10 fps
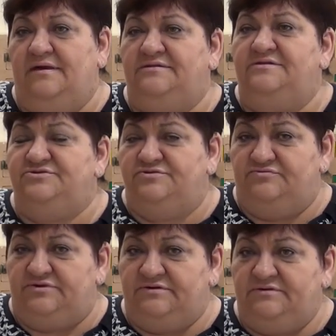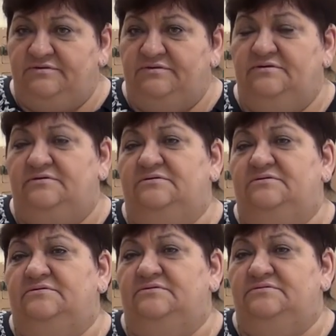это тьютеры
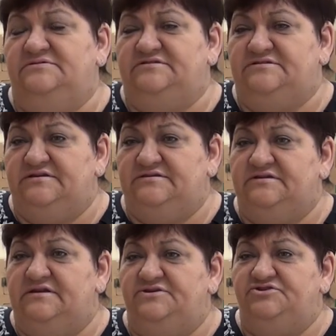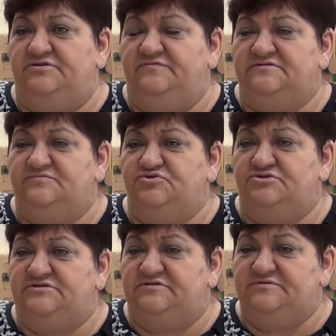э, детей с ограниченными
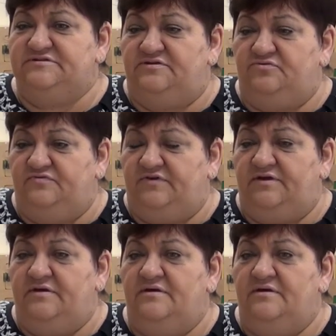возможностями здоровья,